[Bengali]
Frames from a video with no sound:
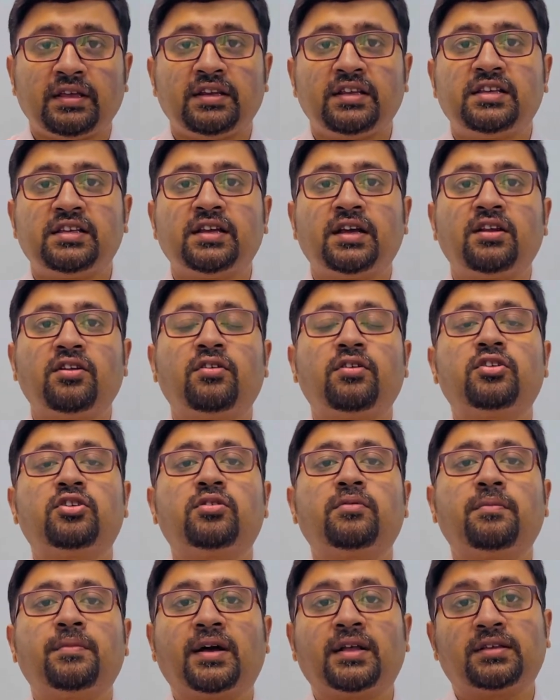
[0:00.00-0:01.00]
ইনিশিয়ালি অনেক
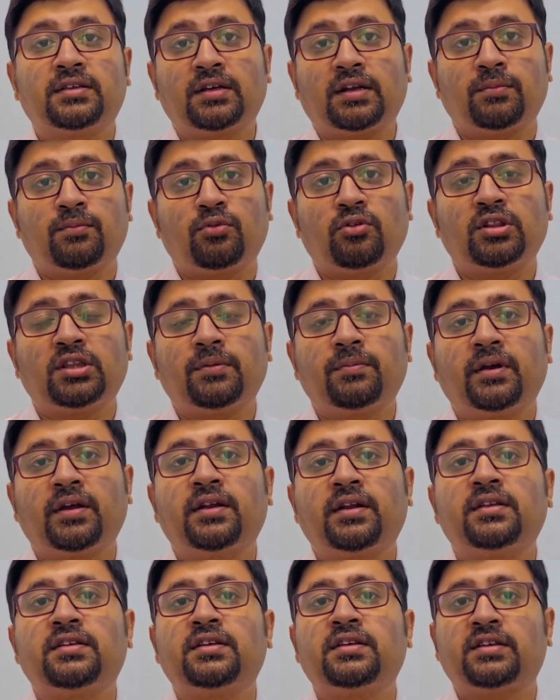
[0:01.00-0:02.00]
সময় বাচ্চারা বলতে পারে
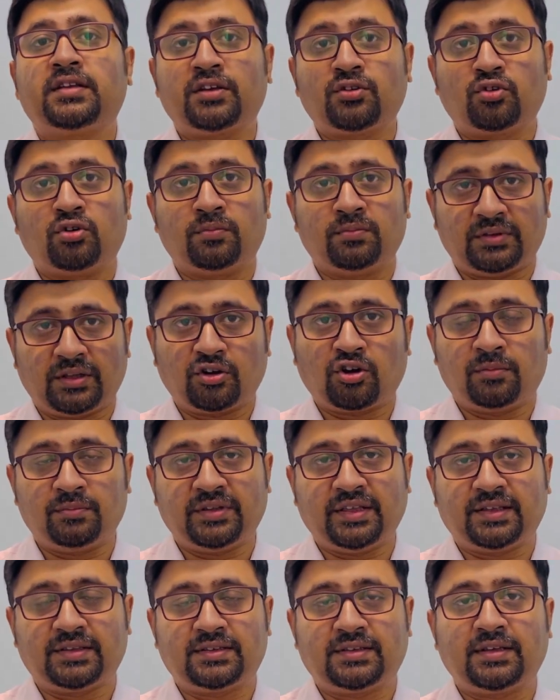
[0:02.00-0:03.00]
না যে সে কম কম
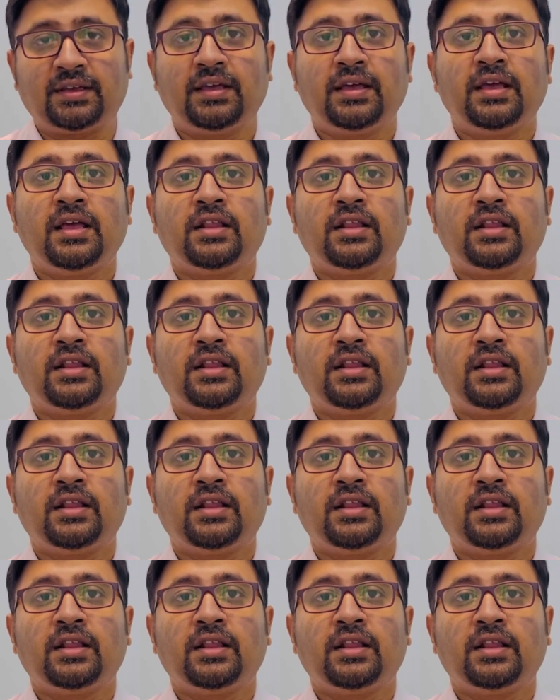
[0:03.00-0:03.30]
দেখছে